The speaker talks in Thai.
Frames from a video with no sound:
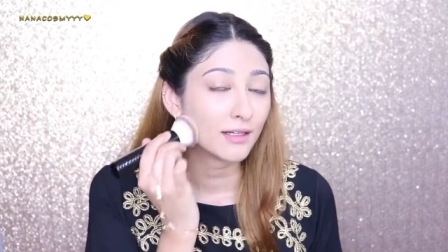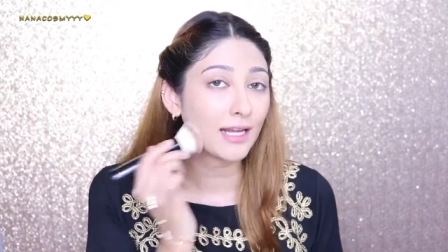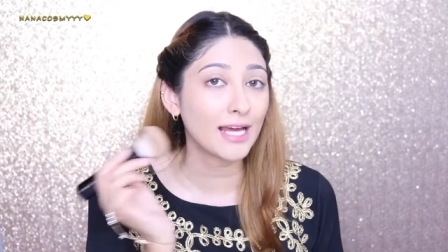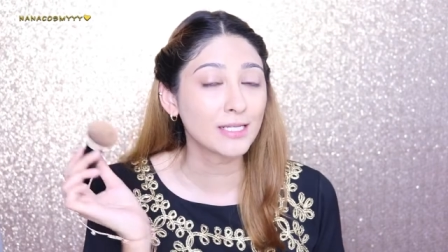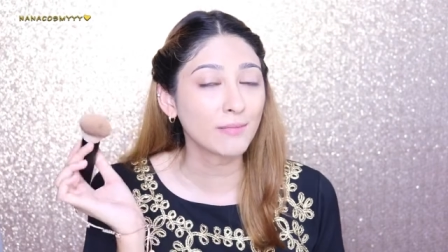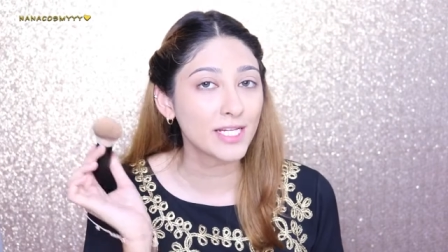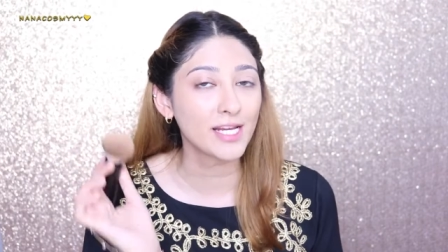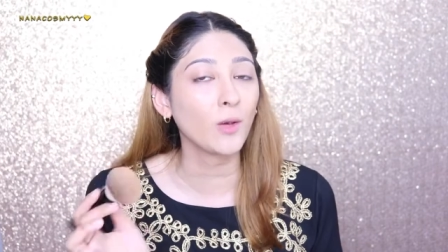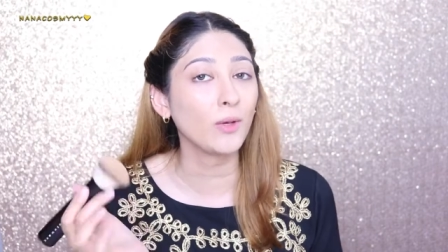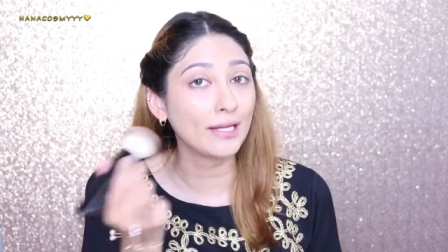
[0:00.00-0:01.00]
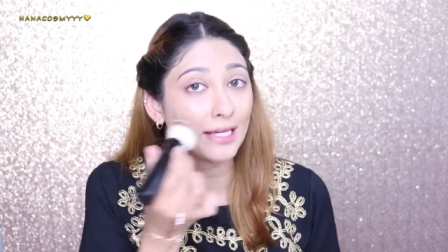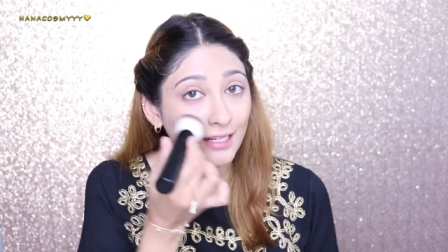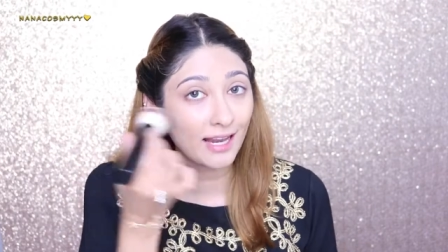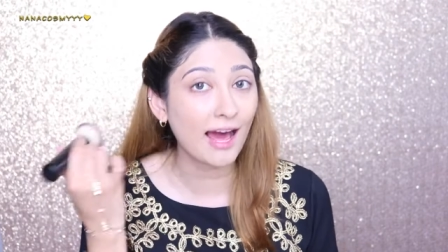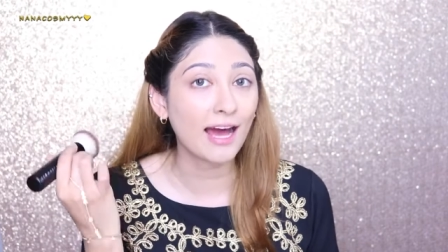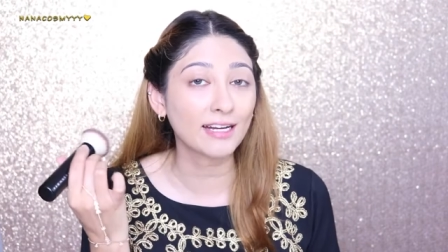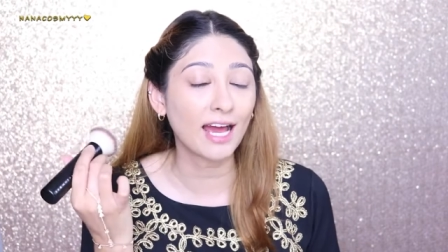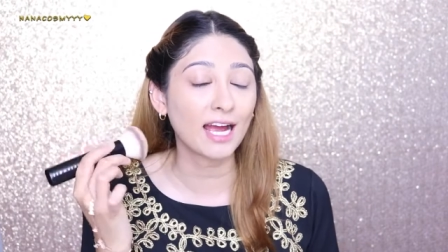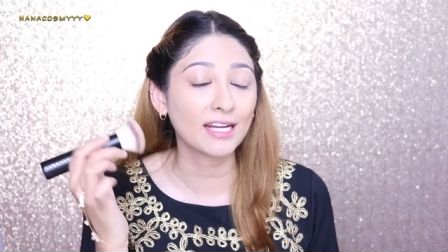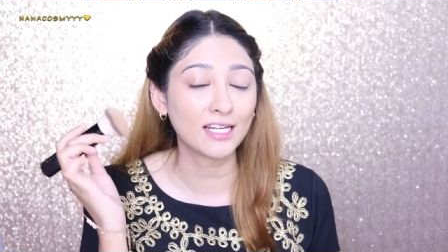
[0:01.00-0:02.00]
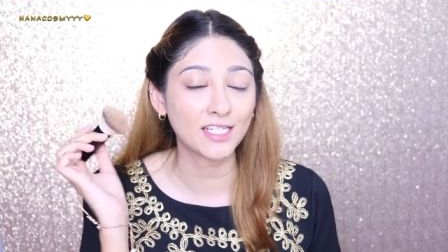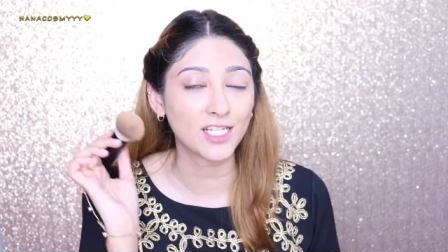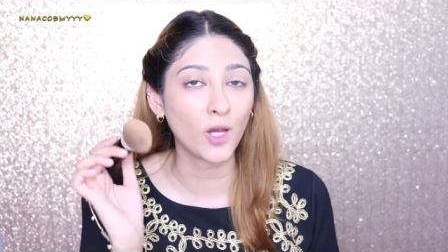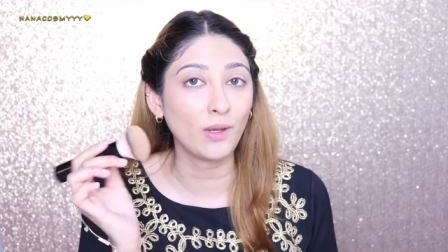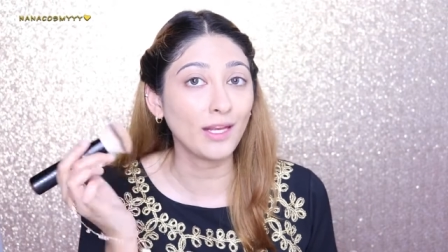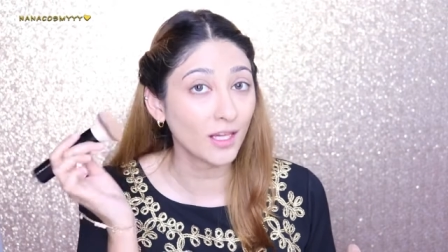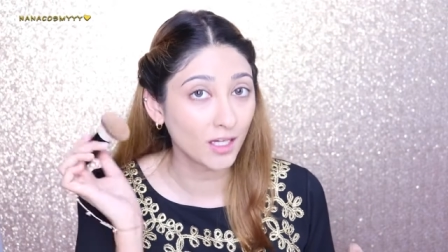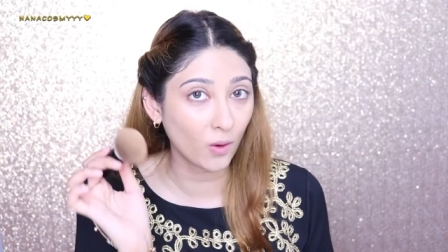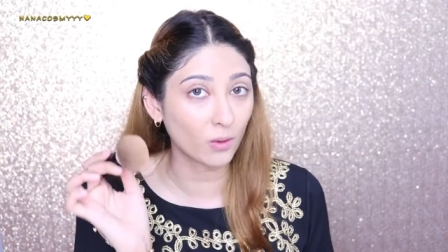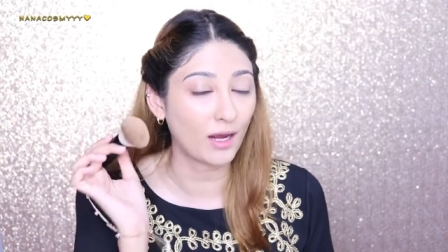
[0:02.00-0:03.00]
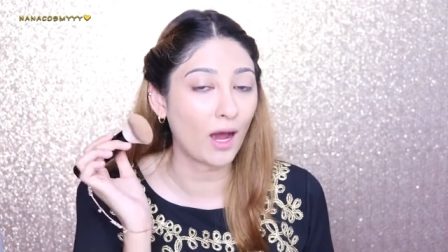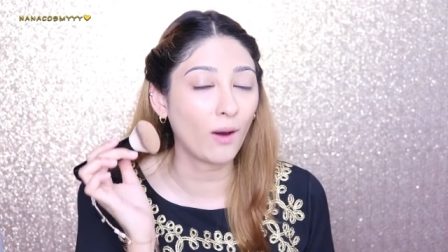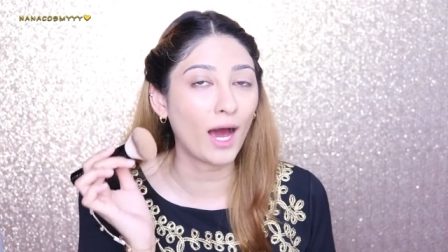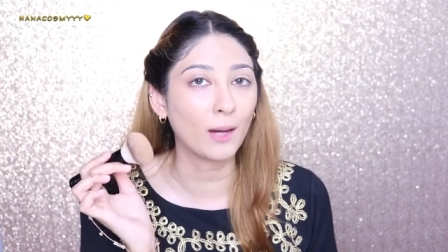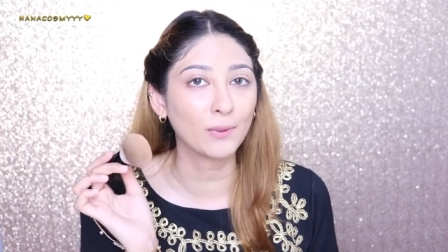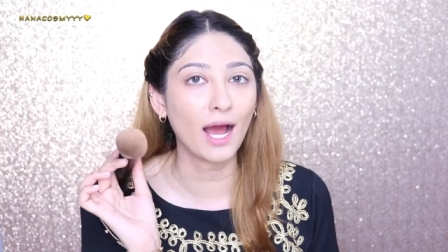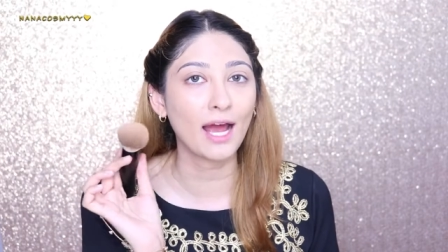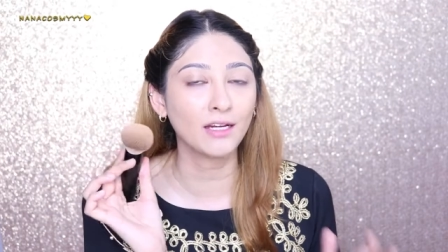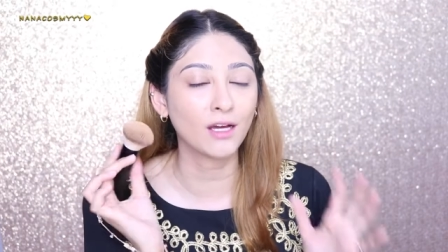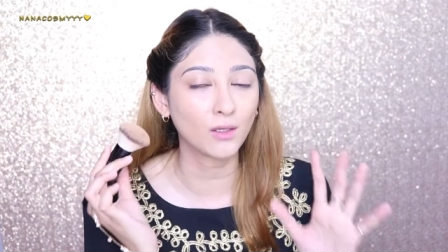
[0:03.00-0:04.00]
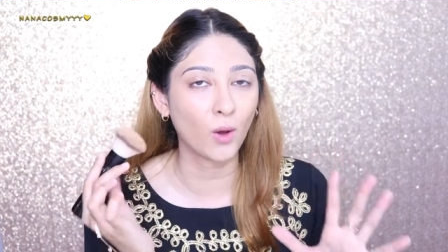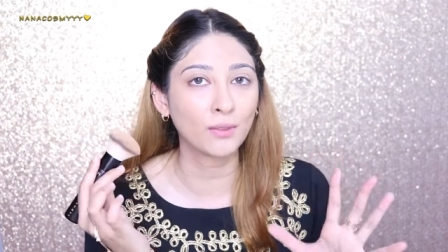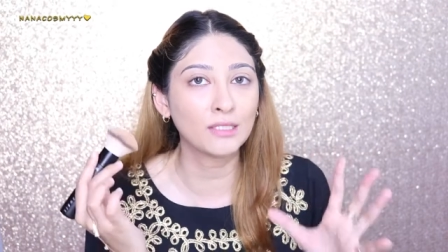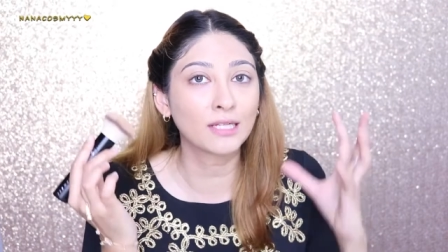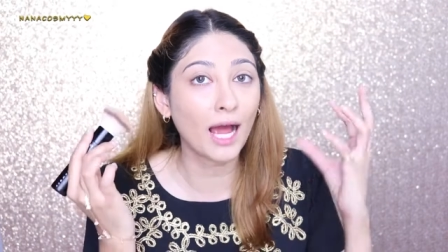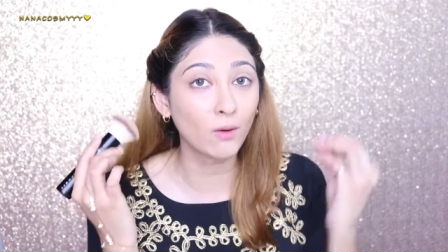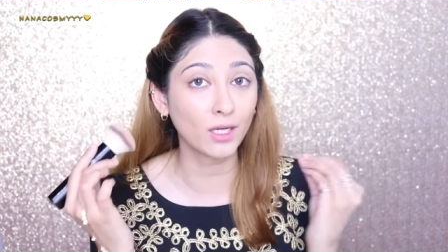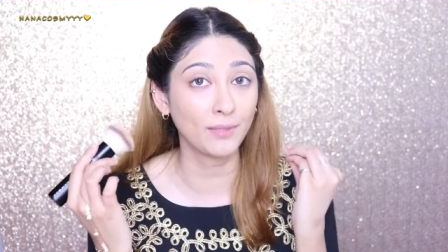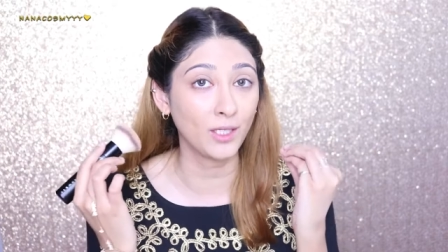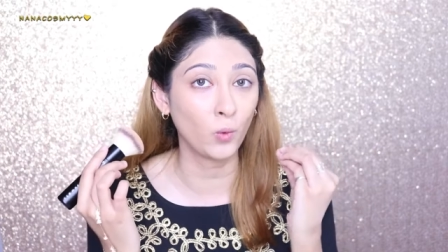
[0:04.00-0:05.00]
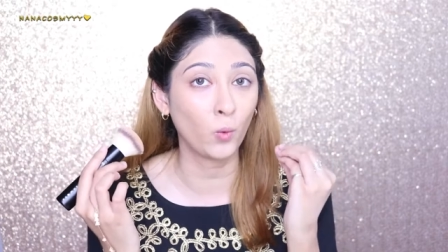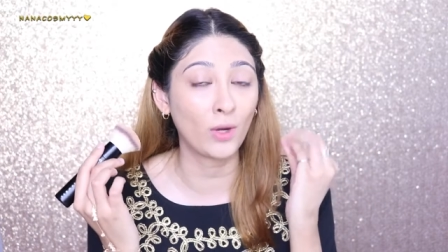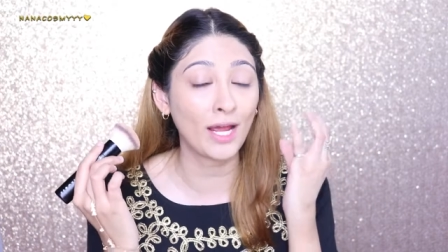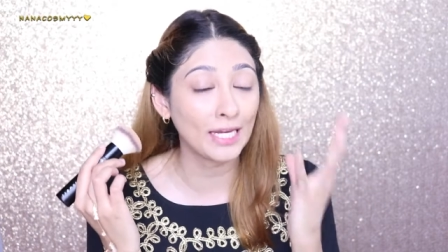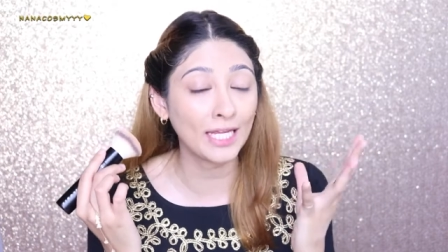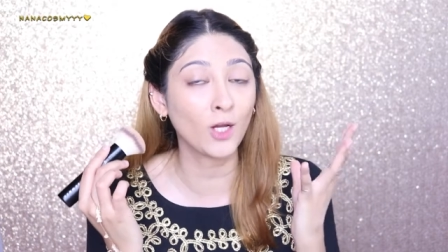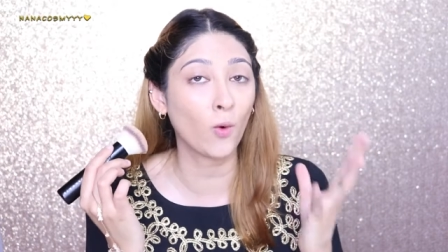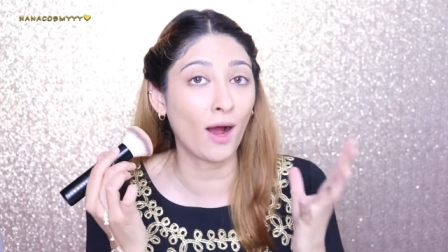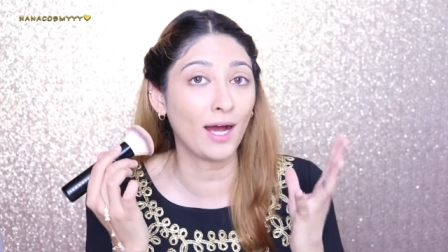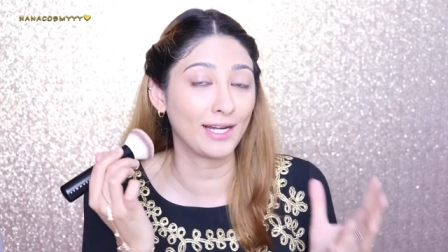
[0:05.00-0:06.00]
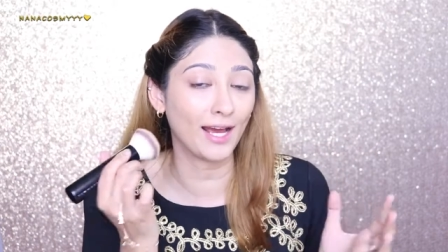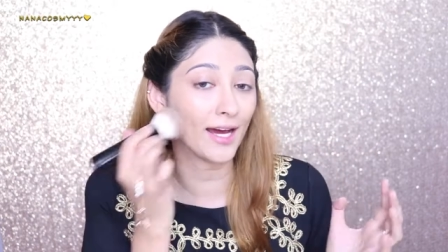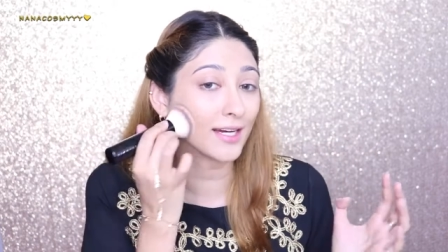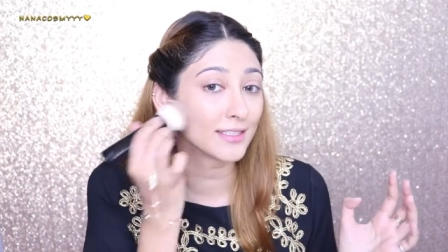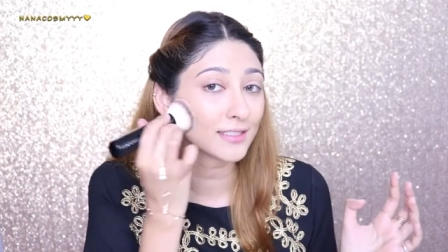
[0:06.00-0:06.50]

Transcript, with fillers: นาจะไม่ใช้วิธีลากนะคะ นาจะใช้วิธีกดเอาค่ะ เพื่อให้เนื้อรองพื้นเข้ากับผิวได้ดีกว่านะคะ